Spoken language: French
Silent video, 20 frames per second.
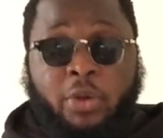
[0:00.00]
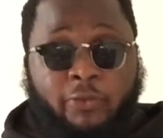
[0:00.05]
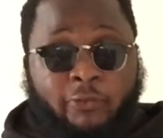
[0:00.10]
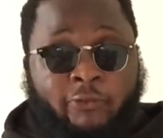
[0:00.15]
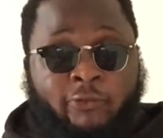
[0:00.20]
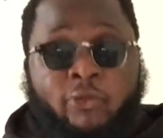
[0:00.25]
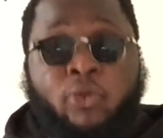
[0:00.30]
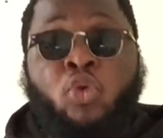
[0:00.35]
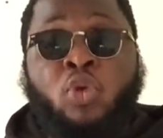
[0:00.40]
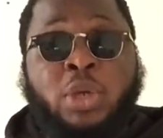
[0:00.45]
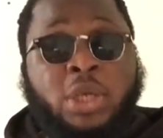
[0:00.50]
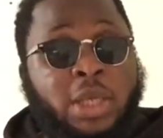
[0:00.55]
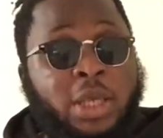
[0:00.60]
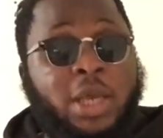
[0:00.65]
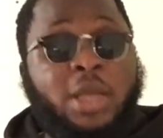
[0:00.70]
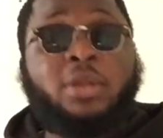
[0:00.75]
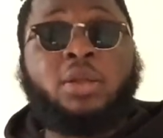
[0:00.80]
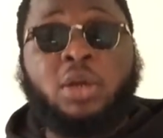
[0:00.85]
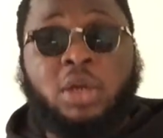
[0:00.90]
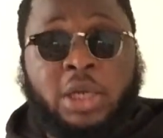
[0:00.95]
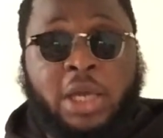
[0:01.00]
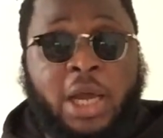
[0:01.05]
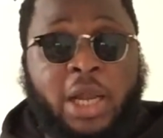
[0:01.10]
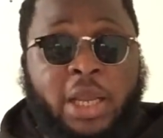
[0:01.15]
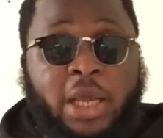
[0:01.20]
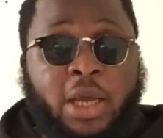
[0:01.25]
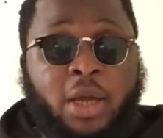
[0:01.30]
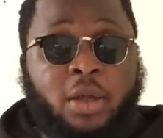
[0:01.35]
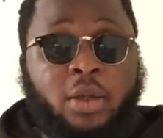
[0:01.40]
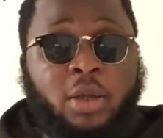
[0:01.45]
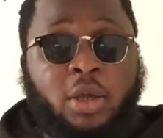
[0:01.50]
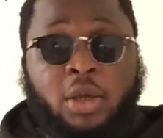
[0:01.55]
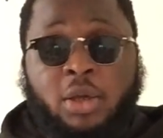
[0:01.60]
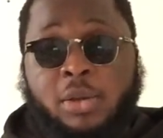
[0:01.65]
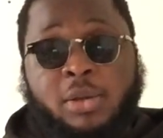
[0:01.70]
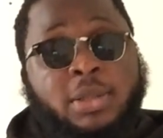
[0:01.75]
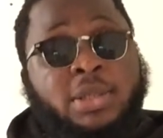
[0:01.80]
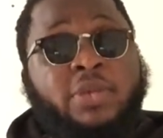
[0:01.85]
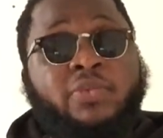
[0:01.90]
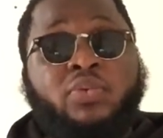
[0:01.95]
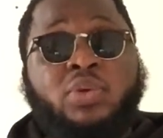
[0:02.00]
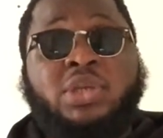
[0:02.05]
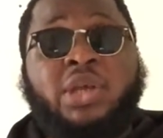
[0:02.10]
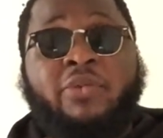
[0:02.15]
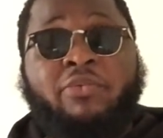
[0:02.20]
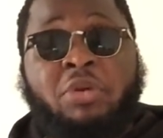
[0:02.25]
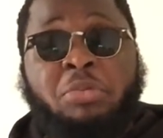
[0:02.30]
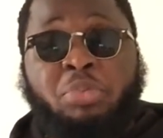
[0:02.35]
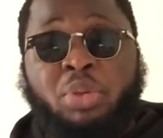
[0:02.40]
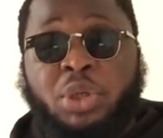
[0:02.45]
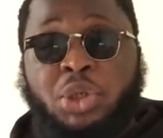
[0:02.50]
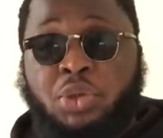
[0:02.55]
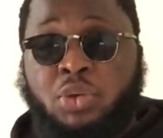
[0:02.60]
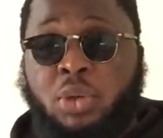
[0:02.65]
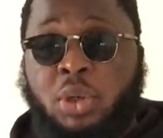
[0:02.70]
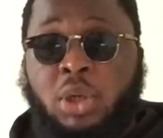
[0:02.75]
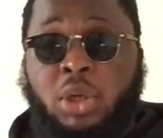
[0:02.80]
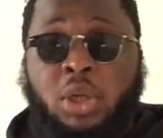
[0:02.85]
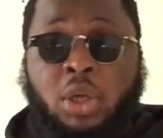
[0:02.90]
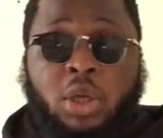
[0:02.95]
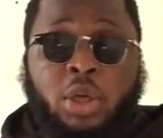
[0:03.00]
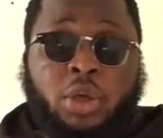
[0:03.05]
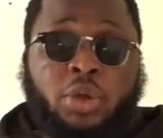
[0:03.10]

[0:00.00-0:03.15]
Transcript: vous qui êtes en galère, si vous avez besoin